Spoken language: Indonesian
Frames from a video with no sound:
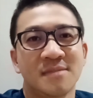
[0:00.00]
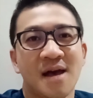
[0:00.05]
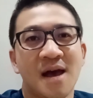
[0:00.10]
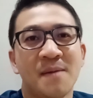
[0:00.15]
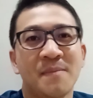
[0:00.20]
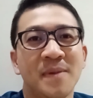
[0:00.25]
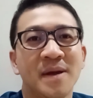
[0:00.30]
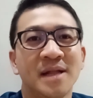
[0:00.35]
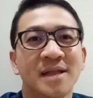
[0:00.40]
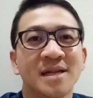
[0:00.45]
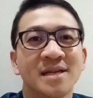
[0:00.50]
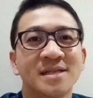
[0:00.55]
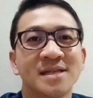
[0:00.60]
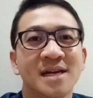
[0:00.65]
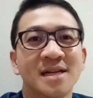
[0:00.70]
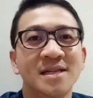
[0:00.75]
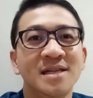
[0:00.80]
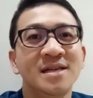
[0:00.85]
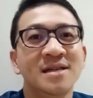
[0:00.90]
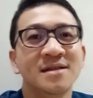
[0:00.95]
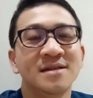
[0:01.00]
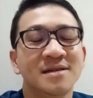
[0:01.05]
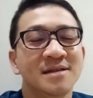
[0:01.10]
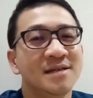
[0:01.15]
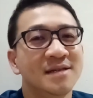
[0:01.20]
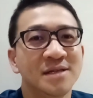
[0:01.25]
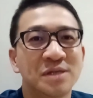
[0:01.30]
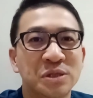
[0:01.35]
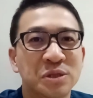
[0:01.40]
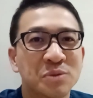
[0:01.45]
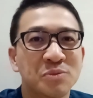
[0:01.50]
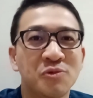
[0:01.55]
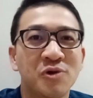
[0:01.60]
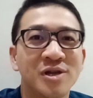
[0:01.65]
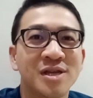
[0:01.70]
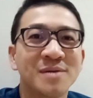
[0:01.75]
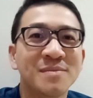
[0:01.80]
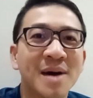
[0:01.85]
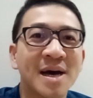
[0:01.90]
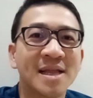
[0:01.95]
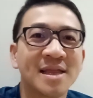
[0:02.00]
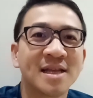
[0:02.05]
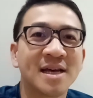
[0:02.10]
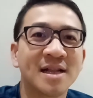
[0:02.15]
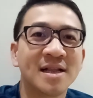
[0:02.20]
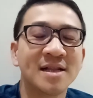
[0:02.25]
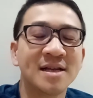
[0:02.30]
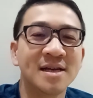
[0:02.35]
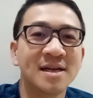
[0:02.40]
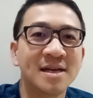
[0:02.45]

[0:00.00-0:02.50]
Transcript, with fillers: apa yang terjadi? Semuanya batal.